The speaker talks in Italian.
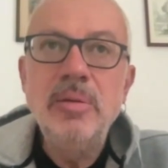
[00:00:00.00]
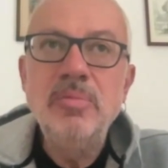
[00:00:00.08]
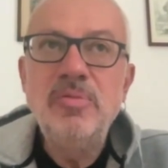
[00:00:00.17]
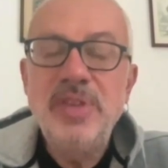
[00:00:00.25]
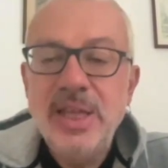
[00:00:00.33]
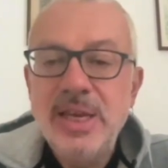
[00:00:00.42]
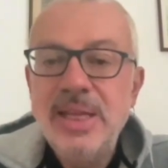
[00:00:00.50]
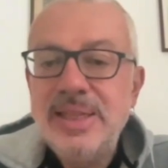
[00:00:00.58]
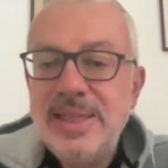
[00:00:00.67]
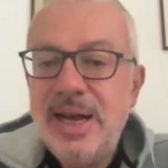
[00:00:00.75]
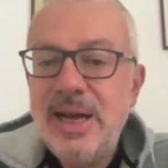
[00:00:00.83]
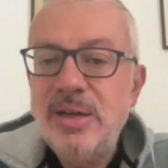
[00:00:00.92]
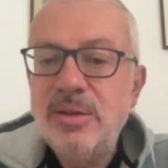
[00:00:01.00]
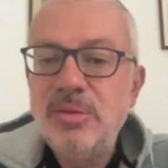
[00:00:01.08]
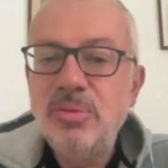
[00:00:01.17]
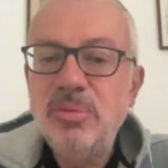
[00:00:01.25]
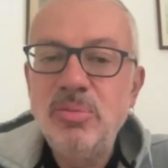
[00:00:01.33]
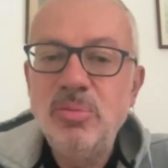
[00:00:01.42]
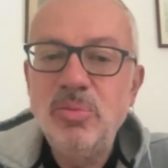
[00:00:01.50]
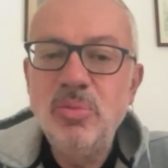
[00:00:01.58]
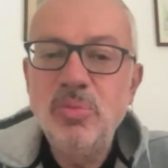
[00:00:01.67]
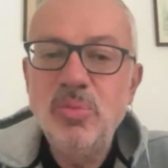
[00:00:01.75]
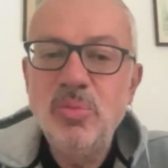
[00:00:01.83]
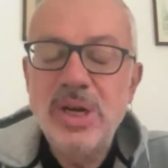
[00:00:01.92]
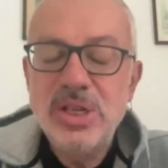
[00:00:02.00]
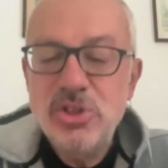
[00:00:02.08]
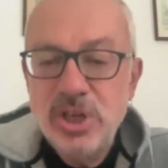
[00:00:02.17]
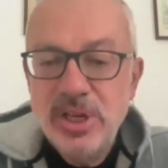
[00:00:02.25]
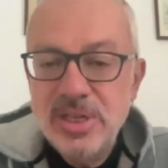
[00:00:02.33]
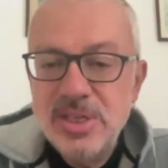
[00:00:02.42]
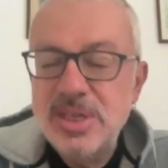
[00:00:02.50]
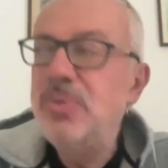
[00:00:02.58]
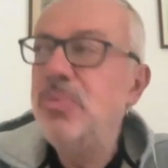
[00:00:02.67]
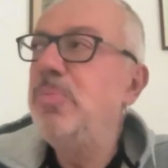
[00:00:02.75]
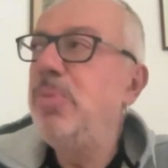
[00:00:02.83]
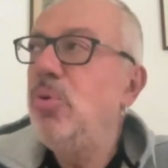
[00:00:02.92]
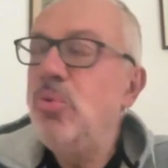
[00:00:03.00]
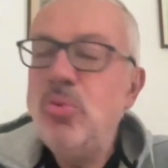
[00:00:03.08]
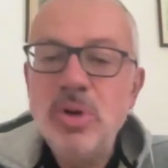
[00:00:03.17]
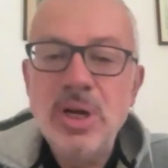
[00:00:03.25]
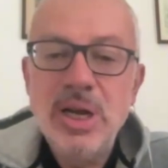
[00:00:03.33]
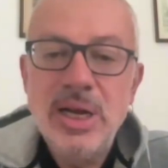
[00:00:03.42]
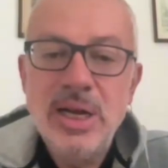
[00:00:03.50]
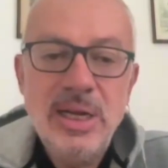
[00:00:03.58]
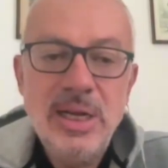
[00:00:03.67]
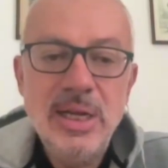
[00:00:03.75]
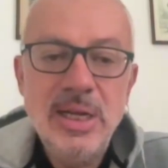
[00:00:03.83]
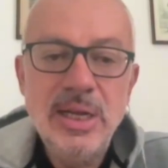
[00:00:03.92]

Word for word: viene da un, una genesi un po' lunga,